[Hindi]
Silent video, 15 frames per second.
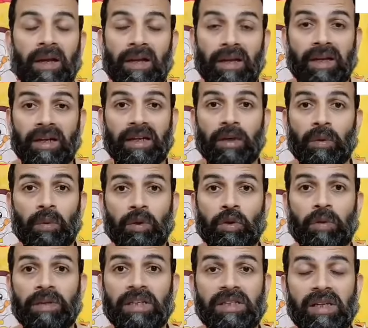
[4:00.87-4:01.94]
लेकिन ये रूल
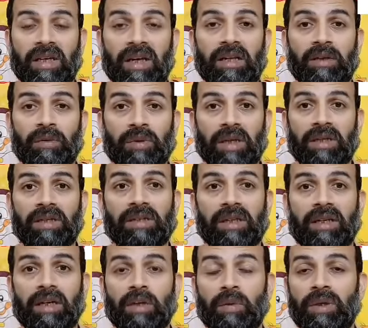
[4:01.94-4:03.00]
तो हमने सीखा नहीं उसका
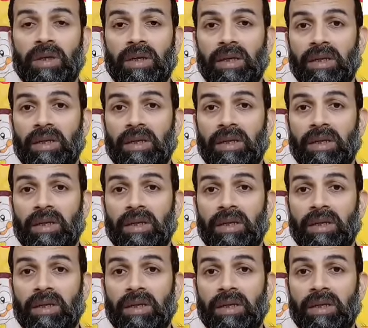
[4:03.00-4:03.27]
रीज़न है क्योंकि